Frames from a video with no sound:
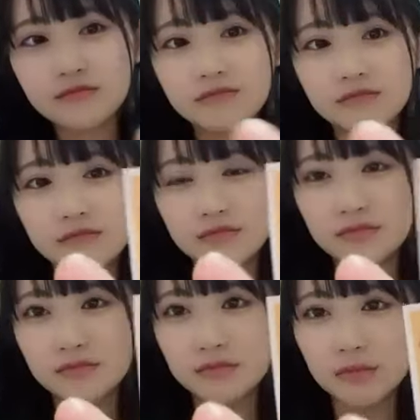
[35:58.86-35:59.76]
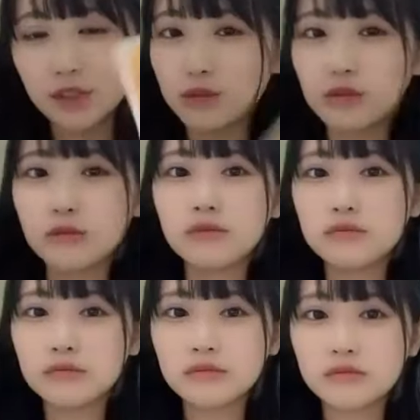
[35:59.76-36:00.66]
枚いるいるよ
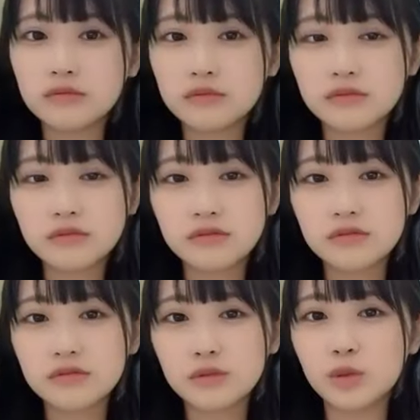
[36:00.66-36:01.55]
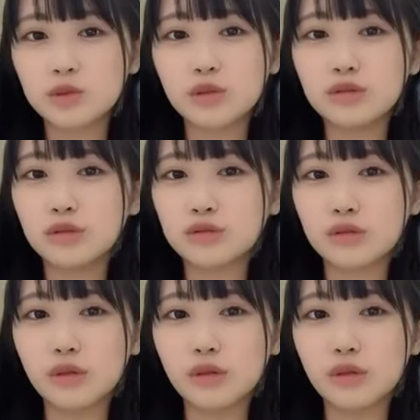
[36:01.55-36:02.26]
保存用